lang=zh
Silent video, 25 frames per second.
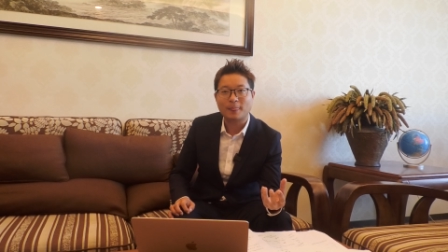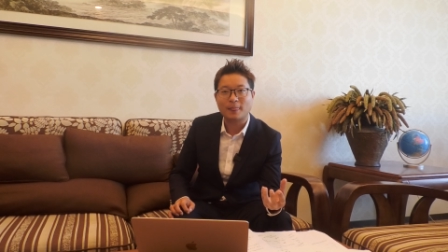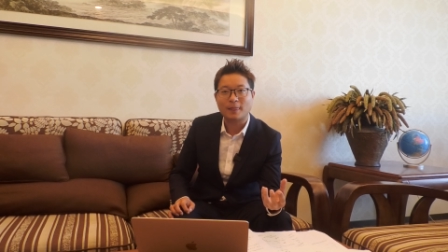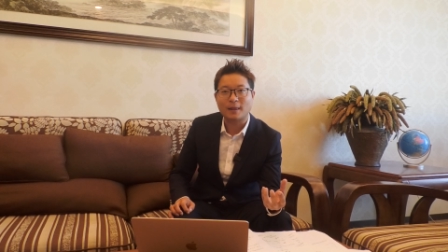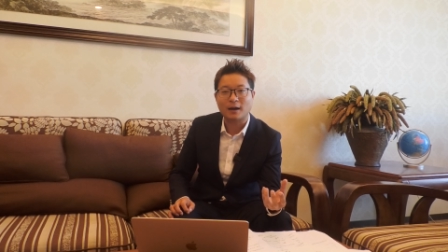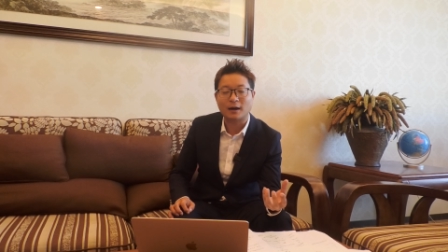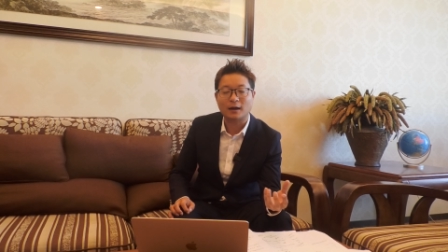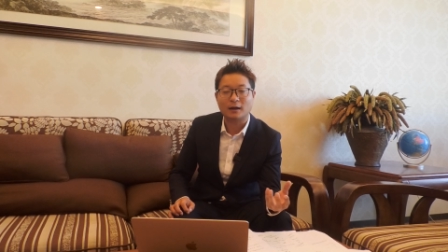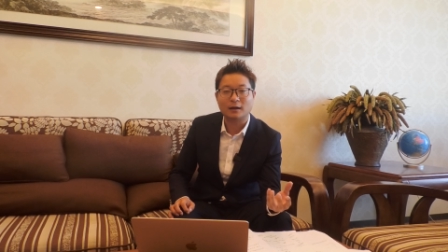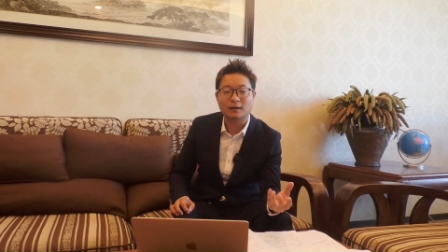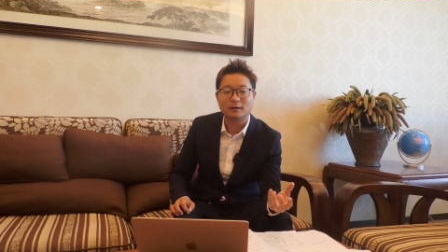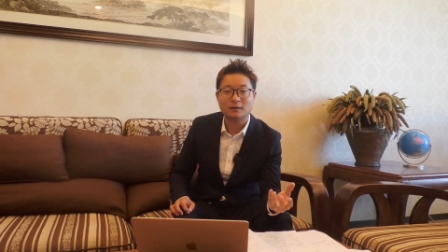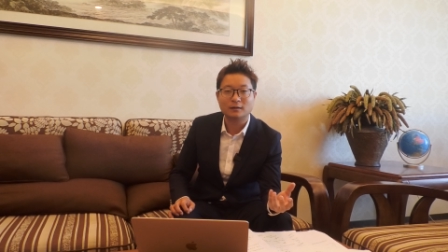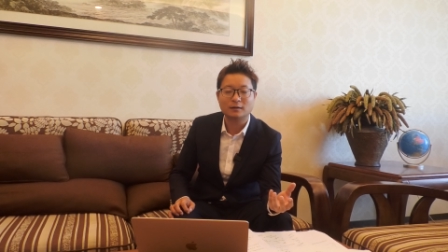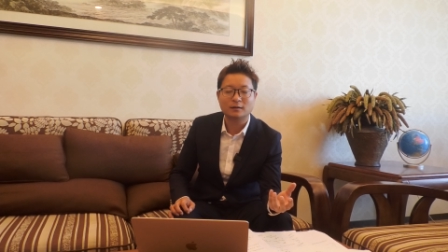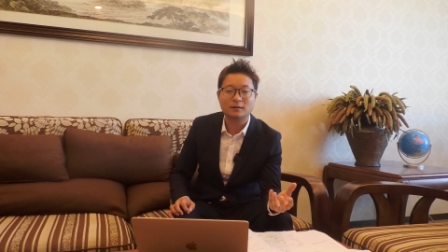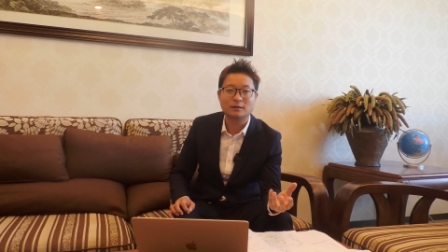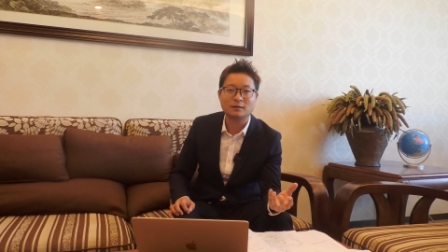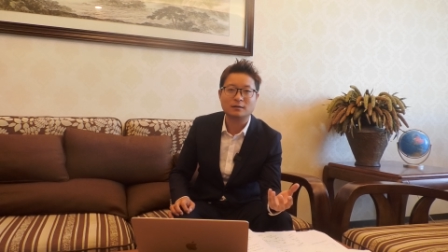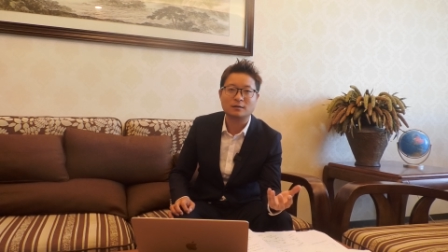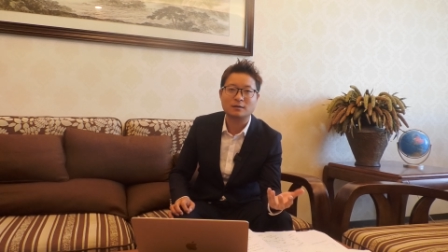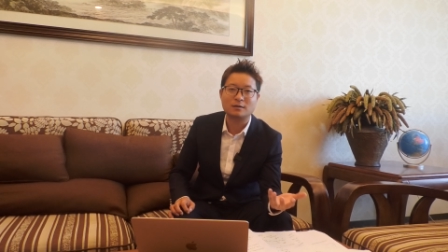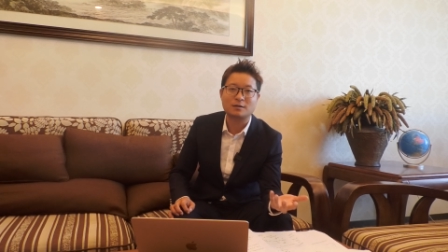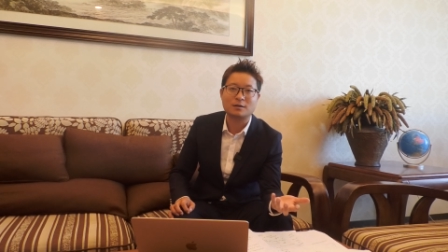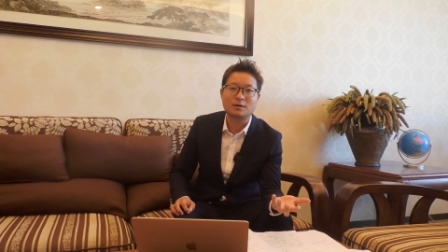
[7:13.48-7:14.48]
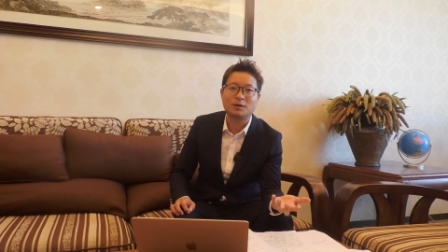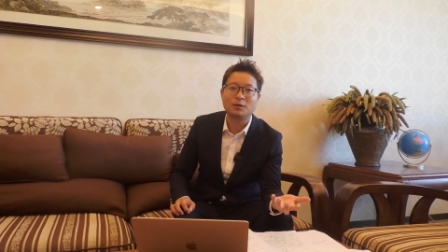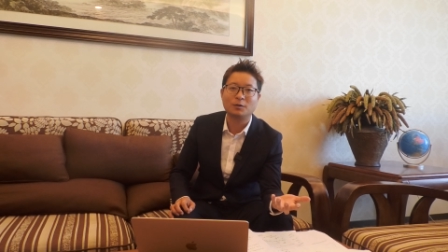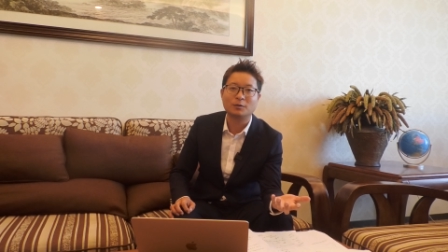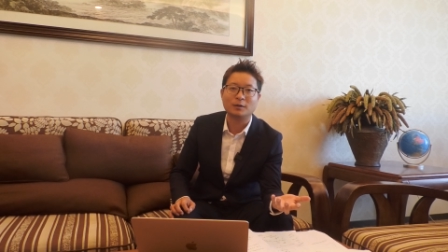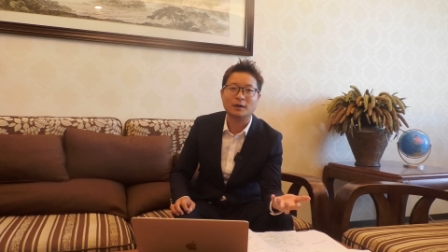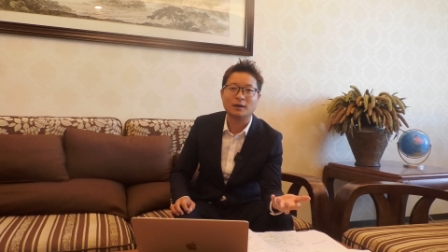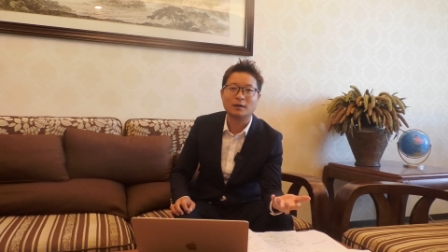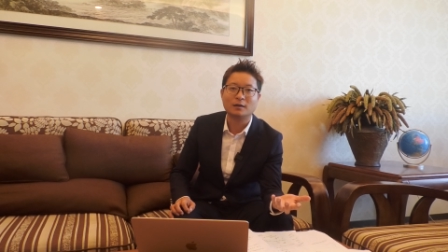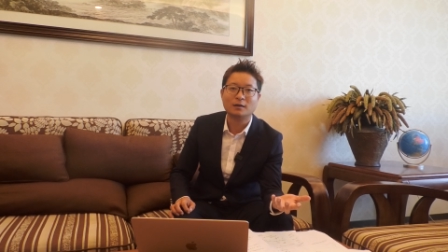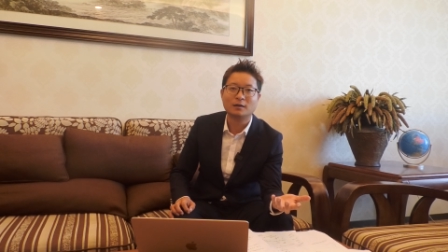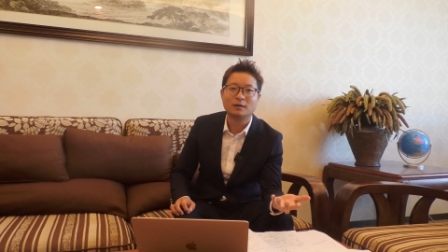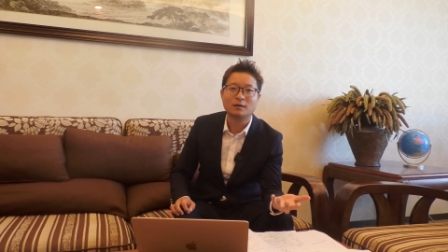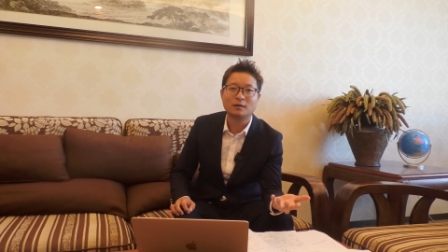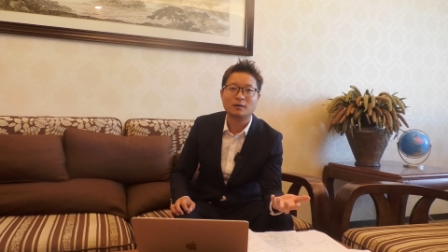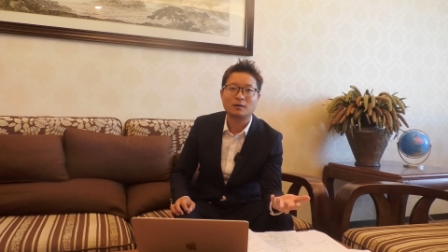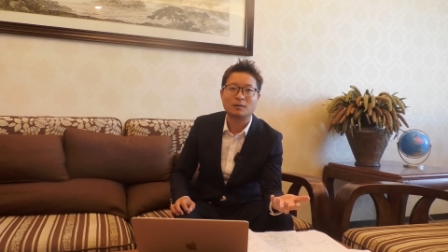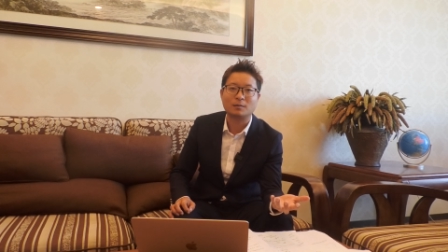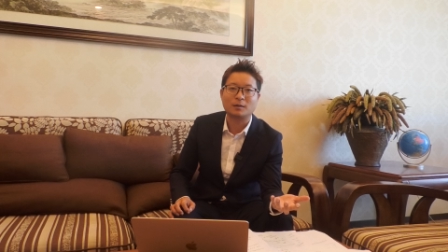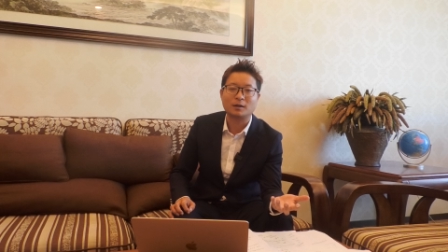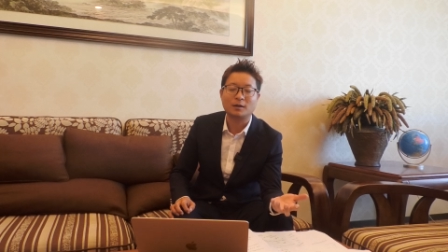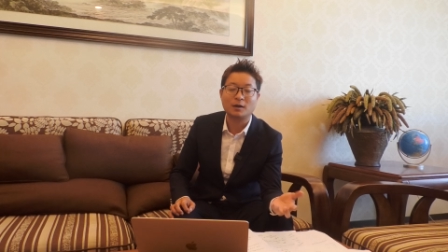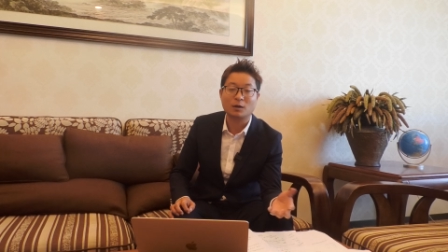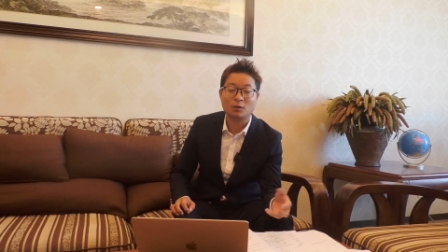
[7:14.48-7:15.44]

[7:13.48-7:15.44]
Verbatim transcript: 那之后呢？是不是？